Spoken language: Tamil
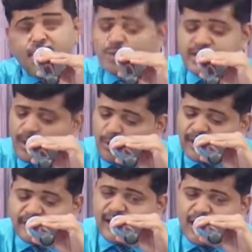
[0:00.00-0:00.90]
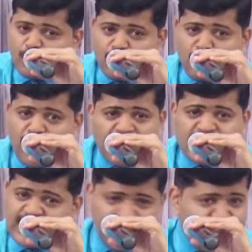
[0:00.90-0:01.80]
உன் சமூகத்திற்கு முன்பாக
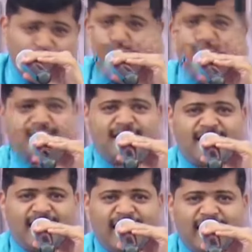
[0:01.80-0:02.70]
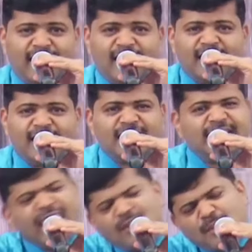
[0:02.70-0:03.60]
சரியா வாழ்ந்திருக்கிறேன்
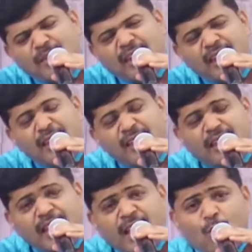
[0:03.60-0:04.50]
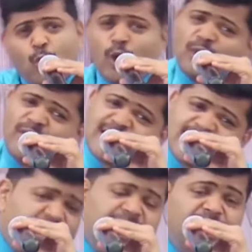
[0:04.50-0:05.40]
தெய்வமே ஒரு
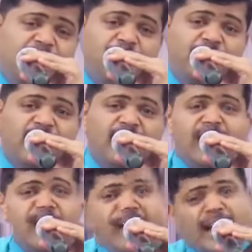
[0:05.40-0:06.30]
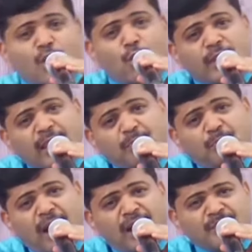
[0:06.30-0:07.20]
விசை என்னை நோக்கி
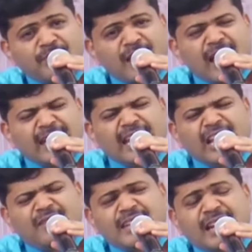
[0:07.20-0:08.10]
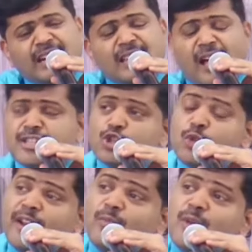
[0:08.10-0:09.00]
பாரும் கண்ணீர் விட்டு அழுதான்
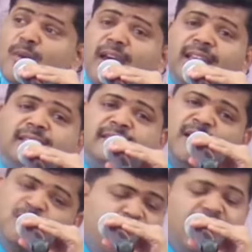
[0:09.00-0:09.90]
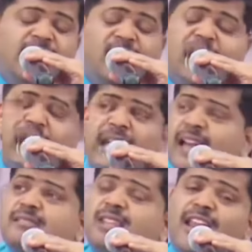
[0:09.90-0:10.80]
சுவர்புறமாய் திரும்பி
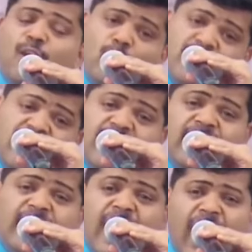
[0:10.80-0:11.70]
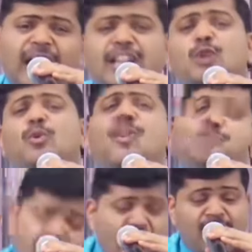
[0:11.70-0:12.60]
கத்தரை நோக்கி அழுது
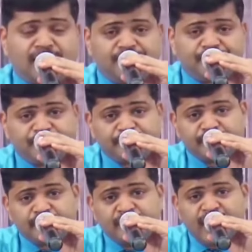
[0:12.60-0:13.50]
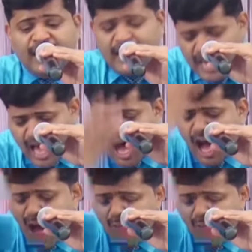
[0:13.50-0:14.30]
புலம்பினான் எல்லாம்